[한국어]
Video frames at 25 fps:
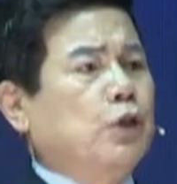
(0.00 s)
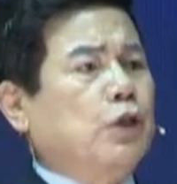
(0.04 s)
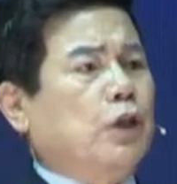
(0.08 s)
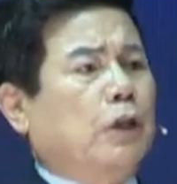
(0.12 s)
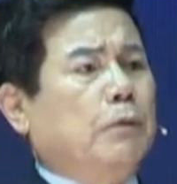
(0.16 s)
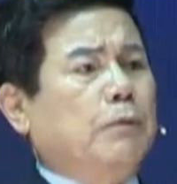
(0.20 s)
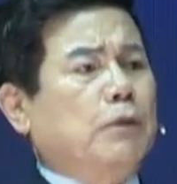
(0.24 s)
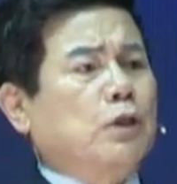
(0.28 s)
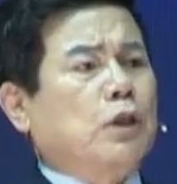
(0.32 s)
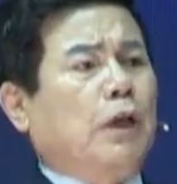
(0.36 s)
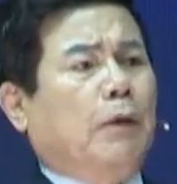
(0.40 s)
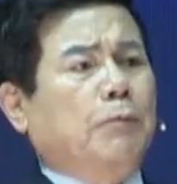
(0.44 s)
이
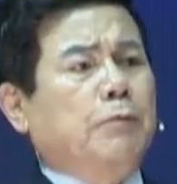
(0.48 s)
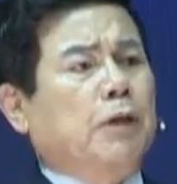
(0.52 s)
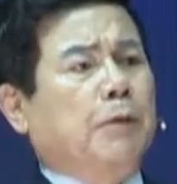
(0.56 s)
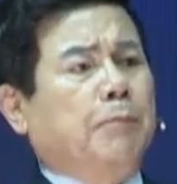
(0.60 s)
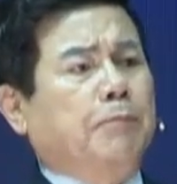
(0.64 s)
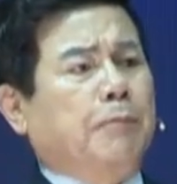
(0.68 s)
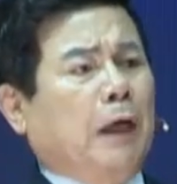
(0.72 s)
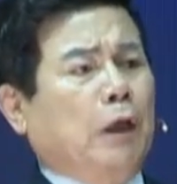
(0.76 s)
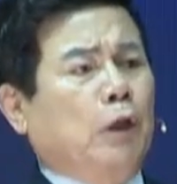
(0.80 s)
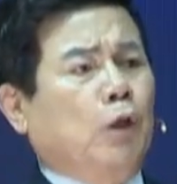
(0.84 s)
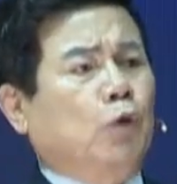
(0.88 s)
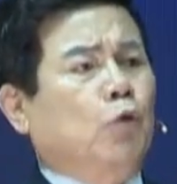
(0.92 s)
사람은
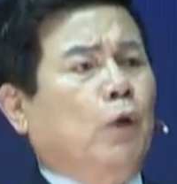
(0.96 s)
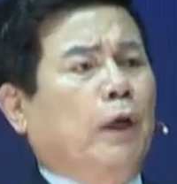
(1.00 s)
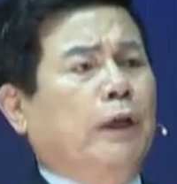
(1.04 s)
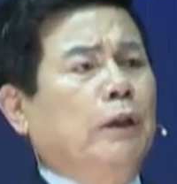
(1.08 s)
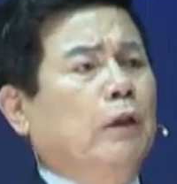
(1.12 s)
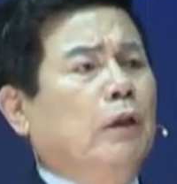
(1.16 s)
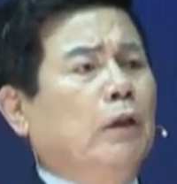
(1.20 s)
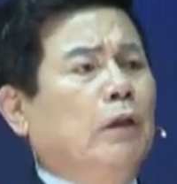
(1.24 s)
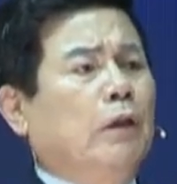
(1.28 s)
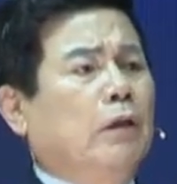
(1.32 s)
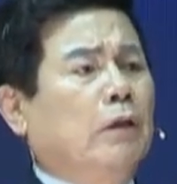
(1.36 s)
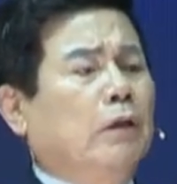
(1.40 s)
38년
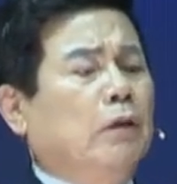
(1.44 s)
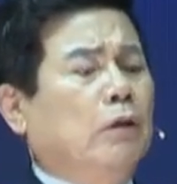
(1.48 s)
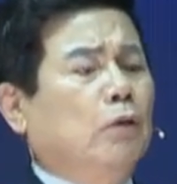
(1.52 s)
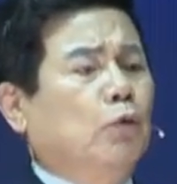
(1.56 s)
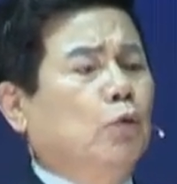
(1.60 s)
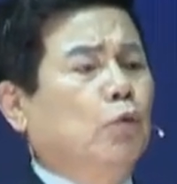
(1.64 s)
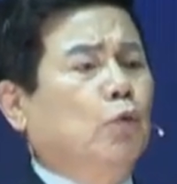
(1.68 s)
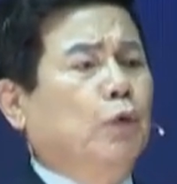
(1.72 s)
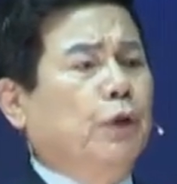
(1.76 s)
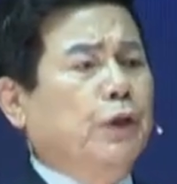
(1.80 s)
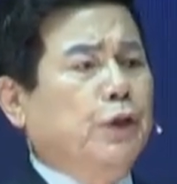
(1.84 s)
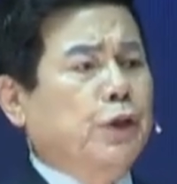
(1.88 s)
동안
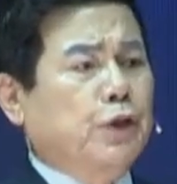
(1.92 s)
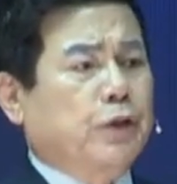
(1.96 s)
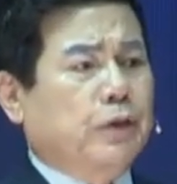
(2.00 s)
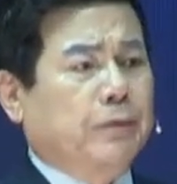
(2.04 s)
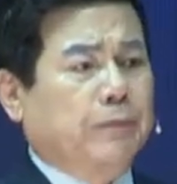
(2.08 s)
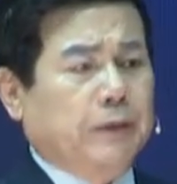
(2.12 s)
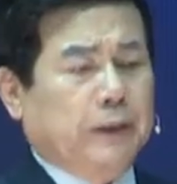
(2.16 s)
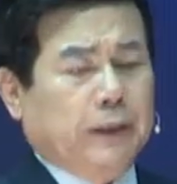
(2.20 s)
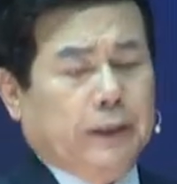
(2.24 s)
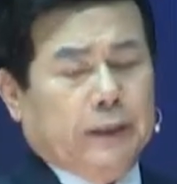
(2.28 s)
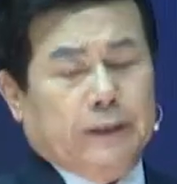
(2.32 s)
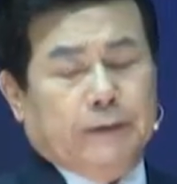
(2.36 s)
누워
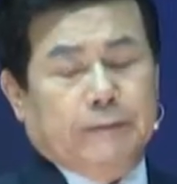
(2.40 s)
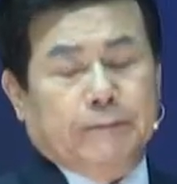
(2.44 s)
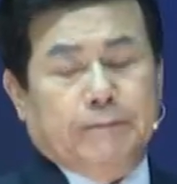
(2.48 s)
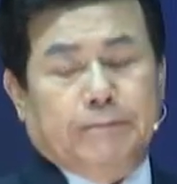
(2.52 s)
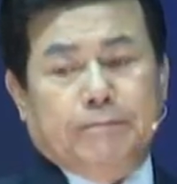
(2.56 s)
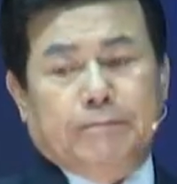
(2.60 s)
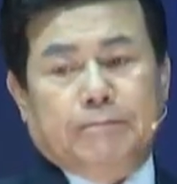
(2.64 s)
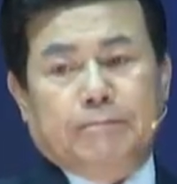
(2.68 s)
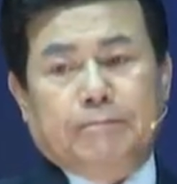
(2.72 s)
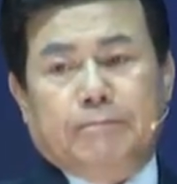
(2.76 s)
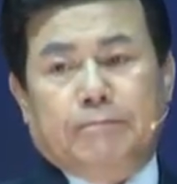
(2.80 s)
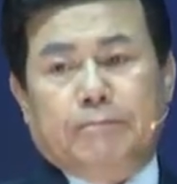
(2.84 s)
있습니다.
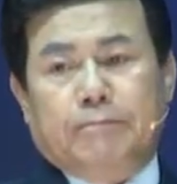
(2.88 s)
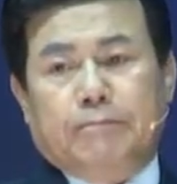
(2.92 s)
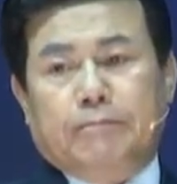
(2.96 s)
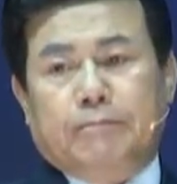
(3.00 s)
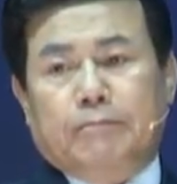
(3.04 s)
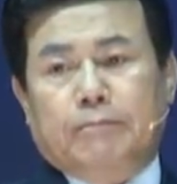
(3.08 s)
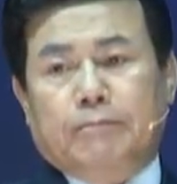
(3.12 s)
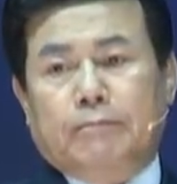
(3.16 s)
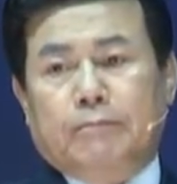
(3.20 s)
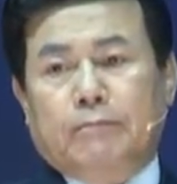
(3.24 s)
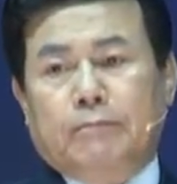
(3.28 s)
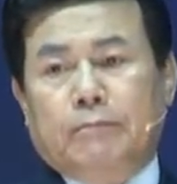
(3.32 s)

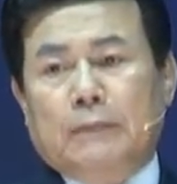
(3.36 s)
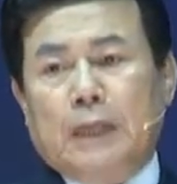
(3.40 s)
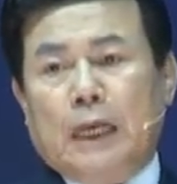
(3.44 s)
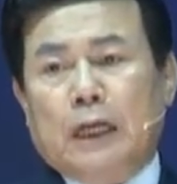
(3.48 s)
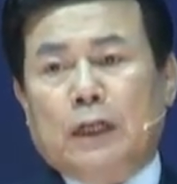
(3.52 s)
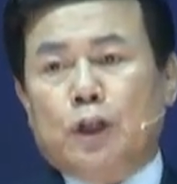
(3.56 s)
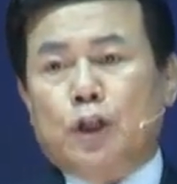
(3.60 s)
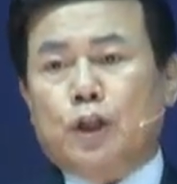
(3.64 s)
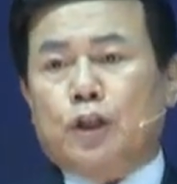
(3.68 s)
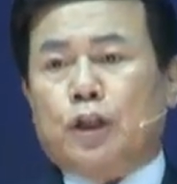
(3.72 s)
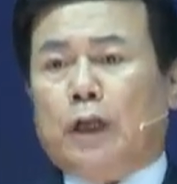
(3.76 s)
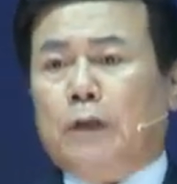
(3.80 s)

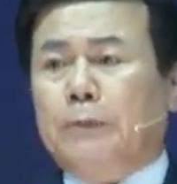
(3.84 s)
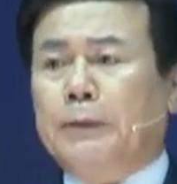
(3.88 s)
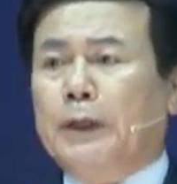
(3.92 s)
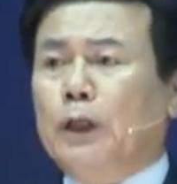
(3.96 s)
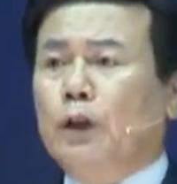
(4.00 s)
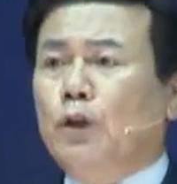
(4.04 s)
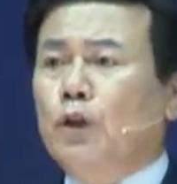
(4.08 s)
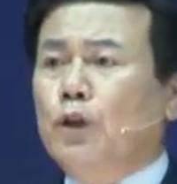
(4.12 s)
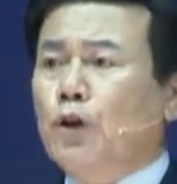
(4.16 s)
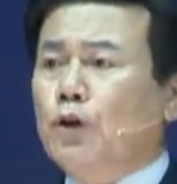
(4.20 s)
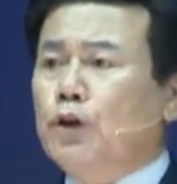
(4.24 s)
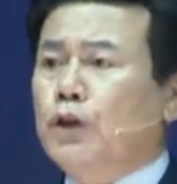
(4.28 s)
이
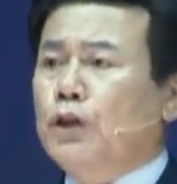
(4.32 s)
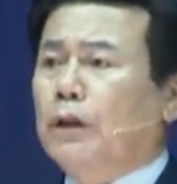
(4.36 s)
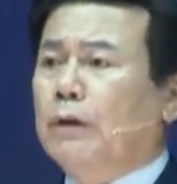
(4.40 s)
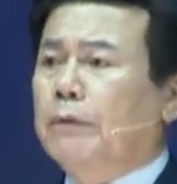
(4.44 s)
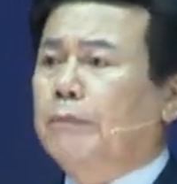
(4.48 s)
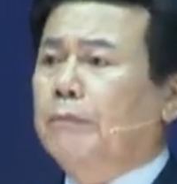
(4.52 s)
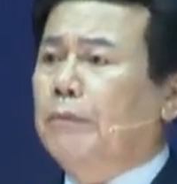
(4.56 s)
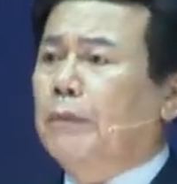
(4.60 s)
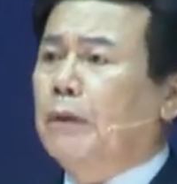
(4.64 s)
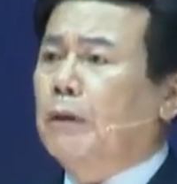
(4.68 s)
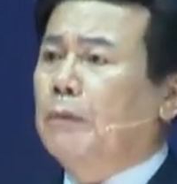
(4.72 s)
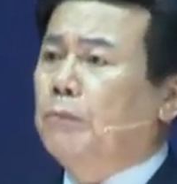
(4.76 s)
사람에게도
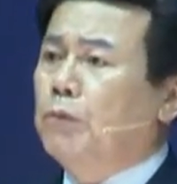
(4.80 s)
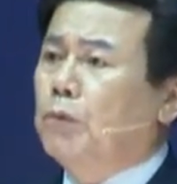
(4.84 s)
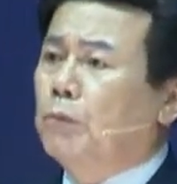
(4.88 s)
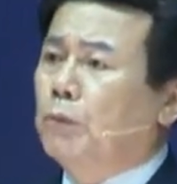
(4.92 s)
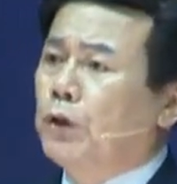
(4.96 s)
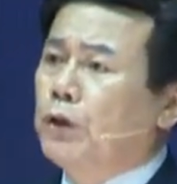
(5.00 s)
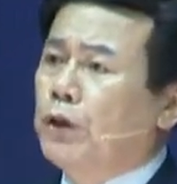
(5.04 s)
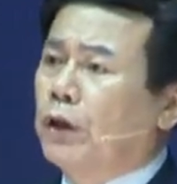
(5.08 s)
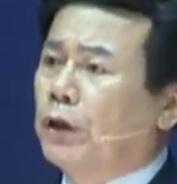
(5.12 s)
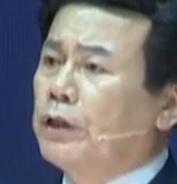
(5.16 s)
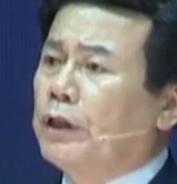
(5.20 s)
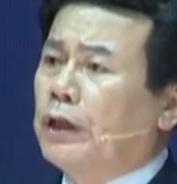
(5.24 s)
역시
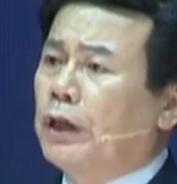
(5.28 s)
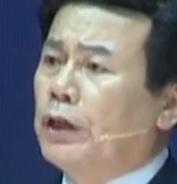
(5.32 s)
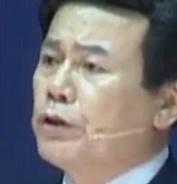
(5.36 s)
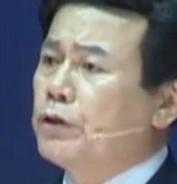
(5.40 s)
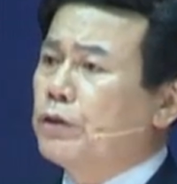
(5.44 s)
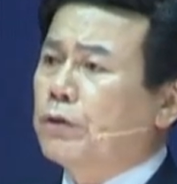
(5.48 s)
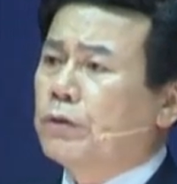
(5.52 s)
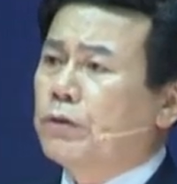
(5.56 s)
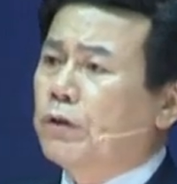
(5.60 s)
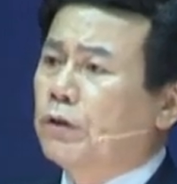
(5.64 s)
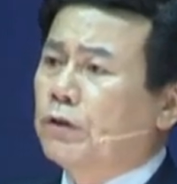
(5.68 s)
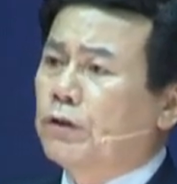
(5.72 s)
부모 형제가
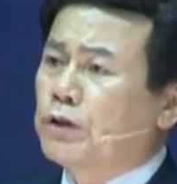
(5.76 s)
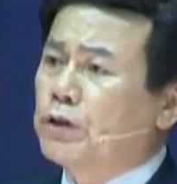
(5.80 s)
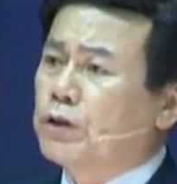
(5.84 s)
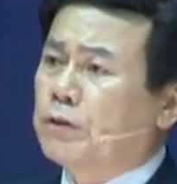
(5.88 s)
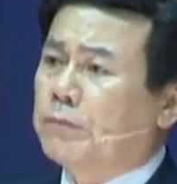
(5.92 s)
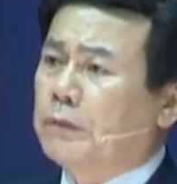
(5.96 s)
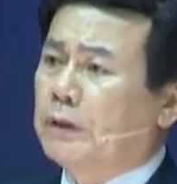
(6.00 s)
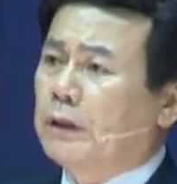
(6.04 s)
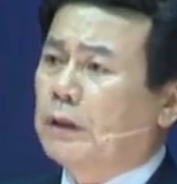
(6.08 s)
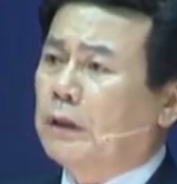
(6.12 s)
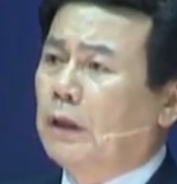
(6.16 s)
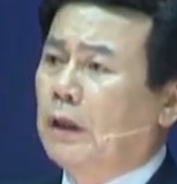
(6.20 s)
있었을
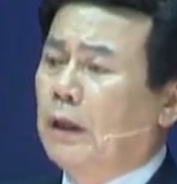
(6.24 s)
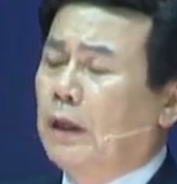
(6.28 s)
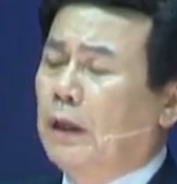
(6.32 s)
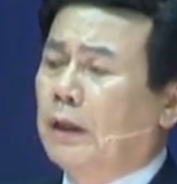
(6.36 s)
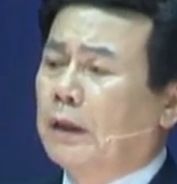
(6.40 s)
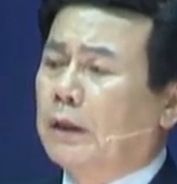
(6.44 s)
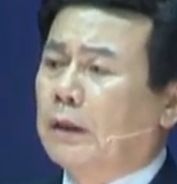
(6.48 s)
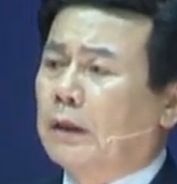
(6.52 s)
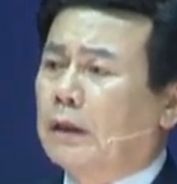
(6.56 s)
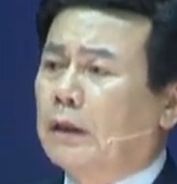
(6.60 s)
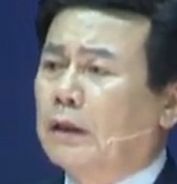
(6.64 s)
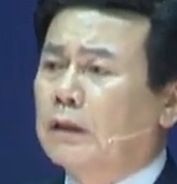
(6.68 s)
것입니다.
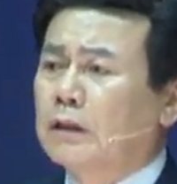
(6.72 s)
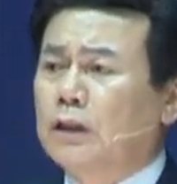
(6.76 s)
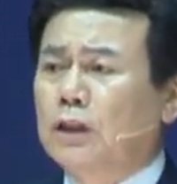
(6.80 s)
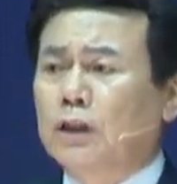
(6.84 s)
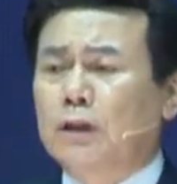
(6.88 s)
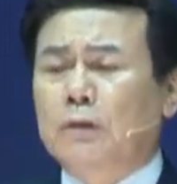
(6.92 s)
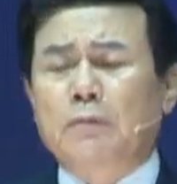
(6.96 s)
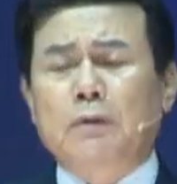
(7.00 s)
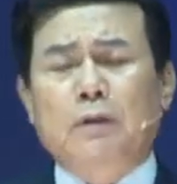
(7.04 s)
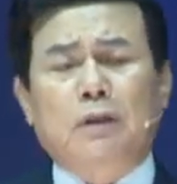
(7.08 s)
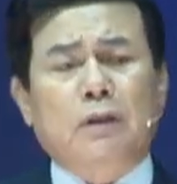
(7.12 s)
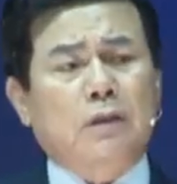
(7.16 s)
그러나
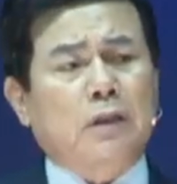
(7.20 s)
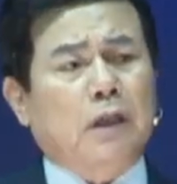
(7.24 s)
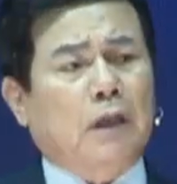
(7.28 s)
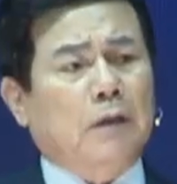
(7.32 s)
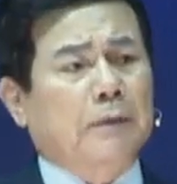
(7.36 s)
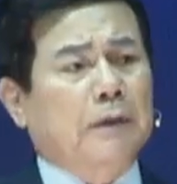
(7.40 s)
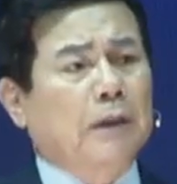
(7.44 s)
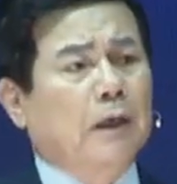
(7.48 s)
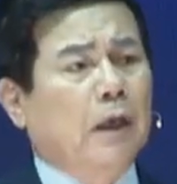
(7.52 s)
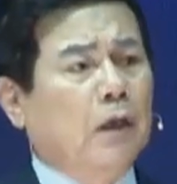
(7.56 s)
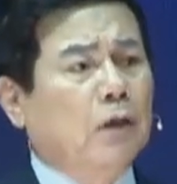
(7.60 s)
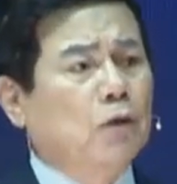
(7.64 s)
지금 그
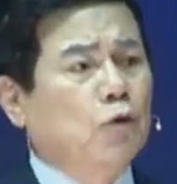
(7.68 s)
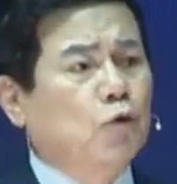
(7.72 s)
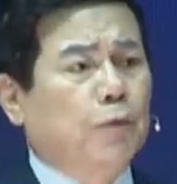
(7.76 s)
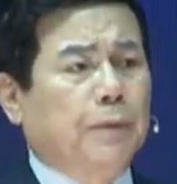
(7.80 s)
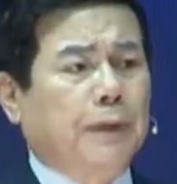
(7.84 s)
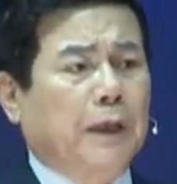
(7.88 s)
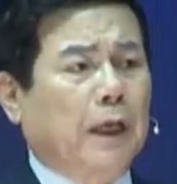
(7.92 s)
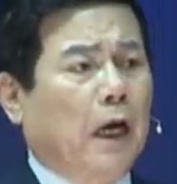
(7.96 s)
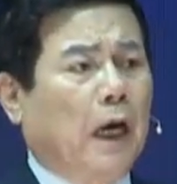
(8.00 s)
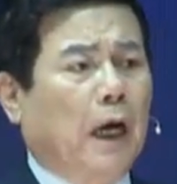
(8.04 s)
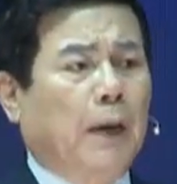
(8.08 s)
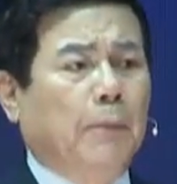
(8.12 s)
사람은
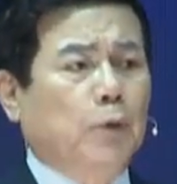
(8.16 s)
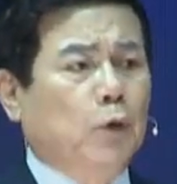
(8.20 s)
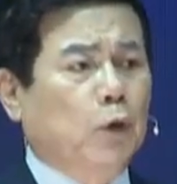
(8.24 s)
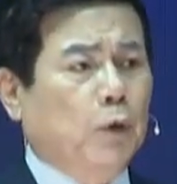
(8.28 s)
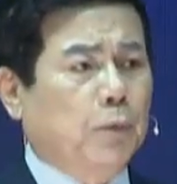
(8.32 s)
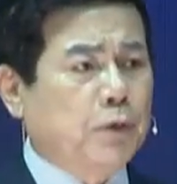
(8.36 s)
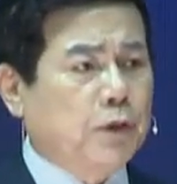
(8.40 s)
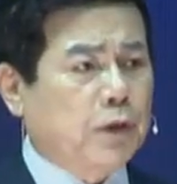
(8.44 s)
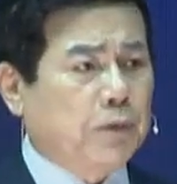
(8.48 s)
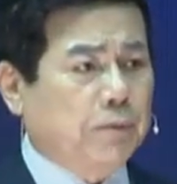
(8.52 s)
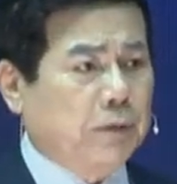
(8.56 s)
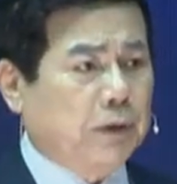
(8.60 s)
주변에 아무도
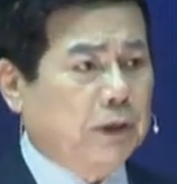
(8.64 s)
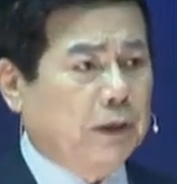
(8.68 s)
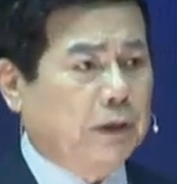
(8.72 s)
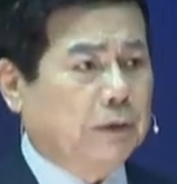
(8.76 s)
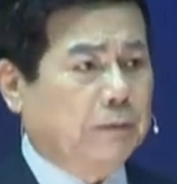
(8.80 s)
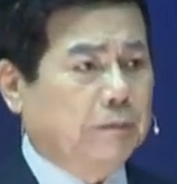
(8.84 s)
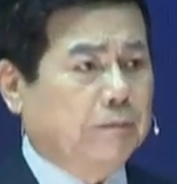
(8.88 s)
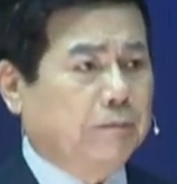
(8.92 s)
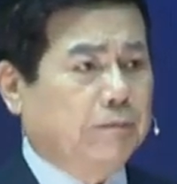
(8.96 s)
없습니다.